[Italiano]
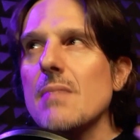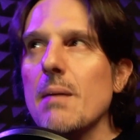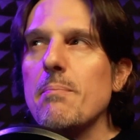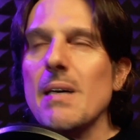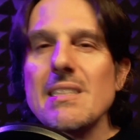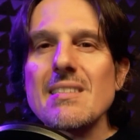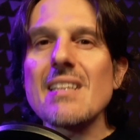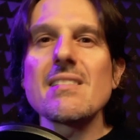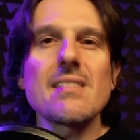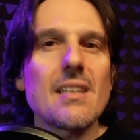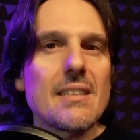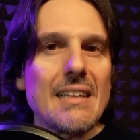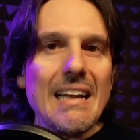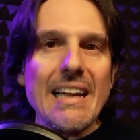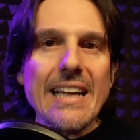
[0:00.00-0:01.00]
abbastanza
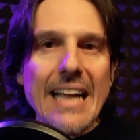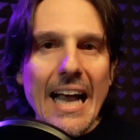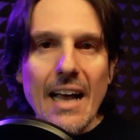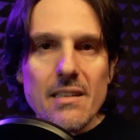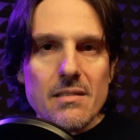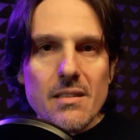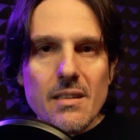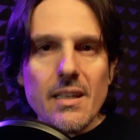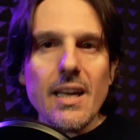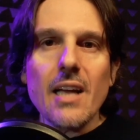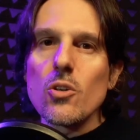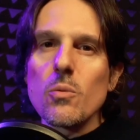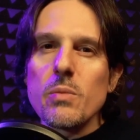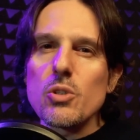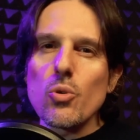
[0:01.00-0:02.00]
delicati e
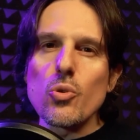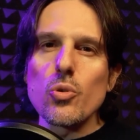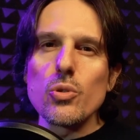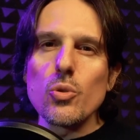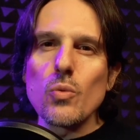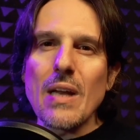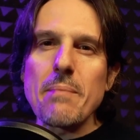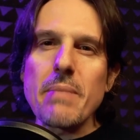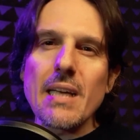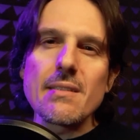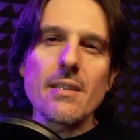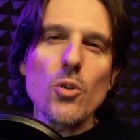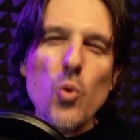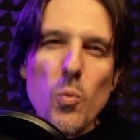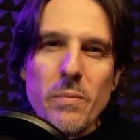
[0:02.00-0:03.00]
hanno bisogno di un
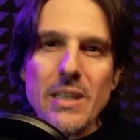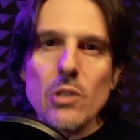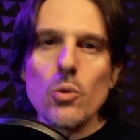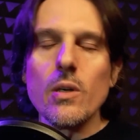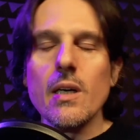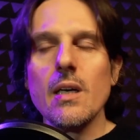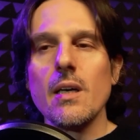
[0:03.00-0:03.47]
ambiente umido